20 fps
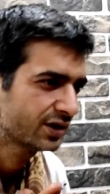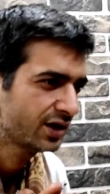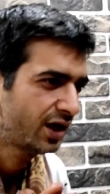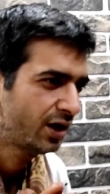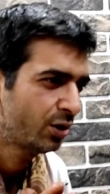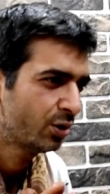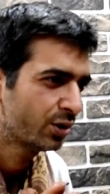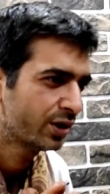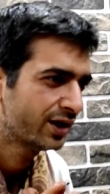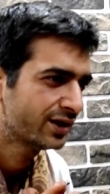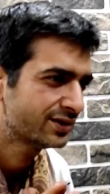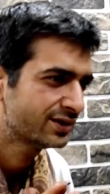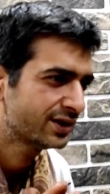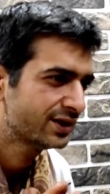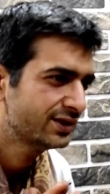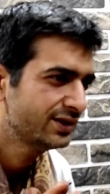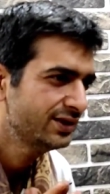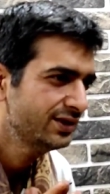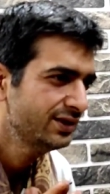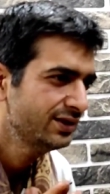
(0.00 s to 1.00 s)
क्या हो गया
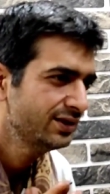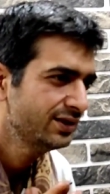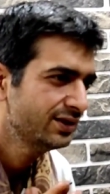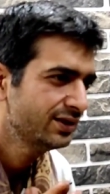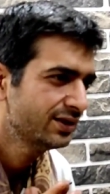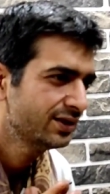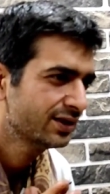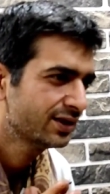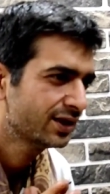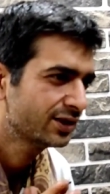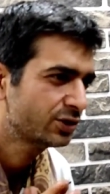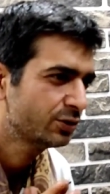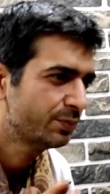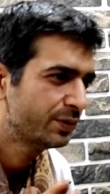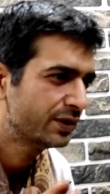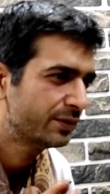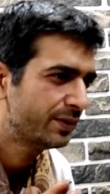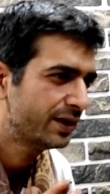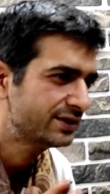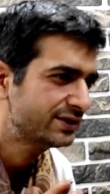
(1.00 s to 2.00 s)
सर जी कुछ
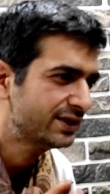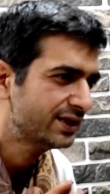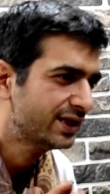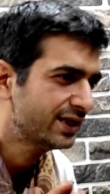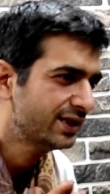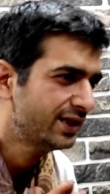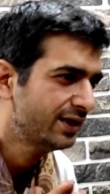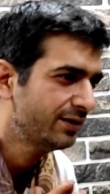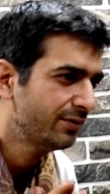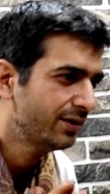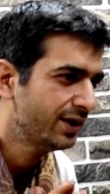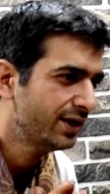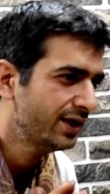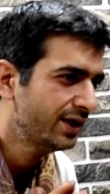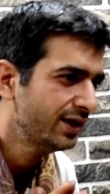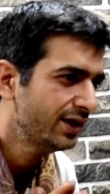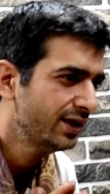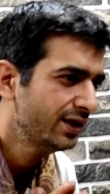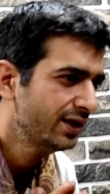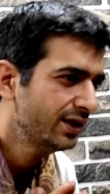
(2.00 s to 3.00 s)
बदमाशी कर दी
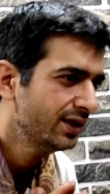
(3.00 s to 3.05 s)
ने